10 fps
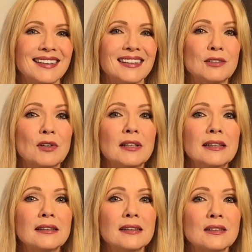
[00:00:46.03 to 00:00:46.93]
Ich
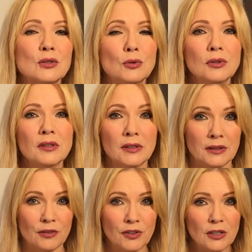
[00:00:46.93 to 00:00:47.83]
verlinke das unten in
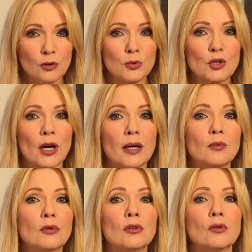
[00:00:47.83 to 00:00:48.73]
der
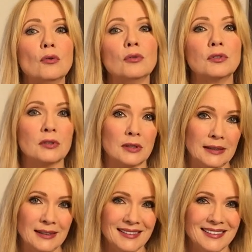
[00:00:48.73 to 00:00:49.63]
Videobeschreibung und
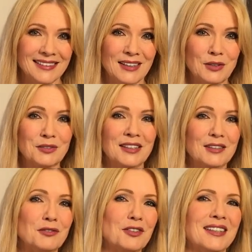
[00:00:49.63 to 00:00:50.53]
hier auf der
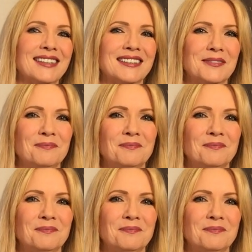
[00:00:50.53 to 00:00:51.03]
Infokarte.